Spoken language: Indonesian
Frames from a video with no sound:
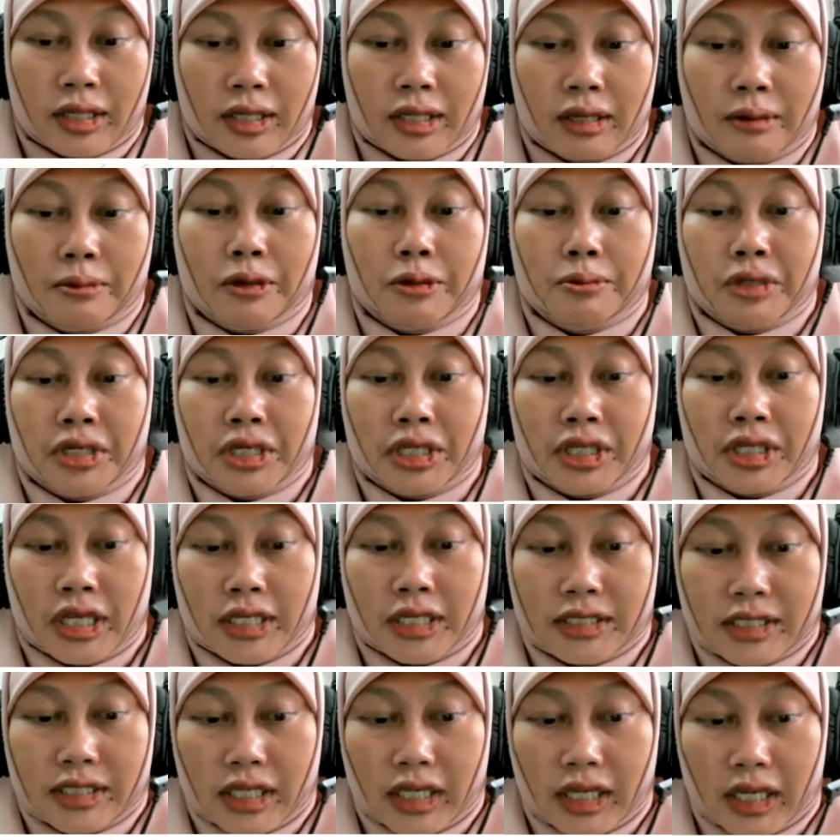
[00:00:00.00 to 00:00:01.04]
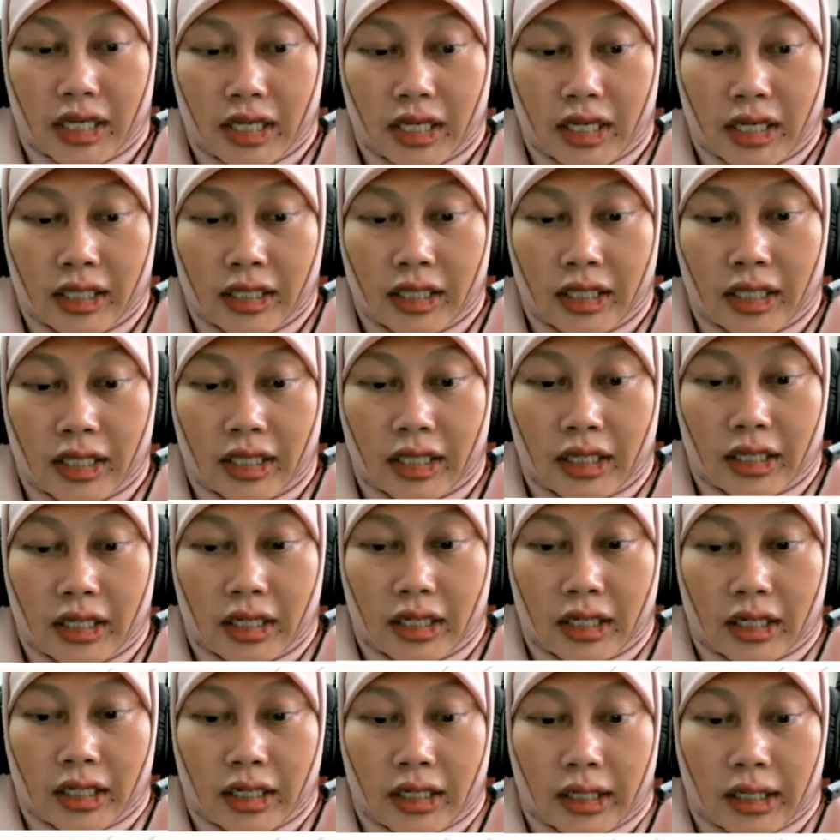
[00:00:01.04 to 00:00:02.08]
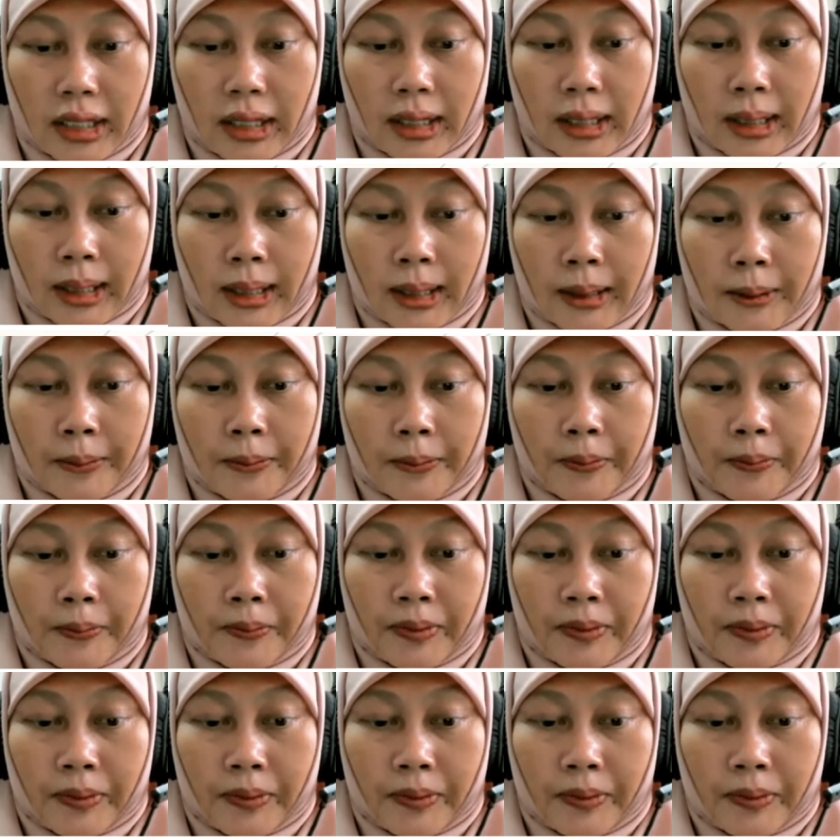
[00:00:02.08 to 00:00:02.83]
hanya memberi nasihat, uh,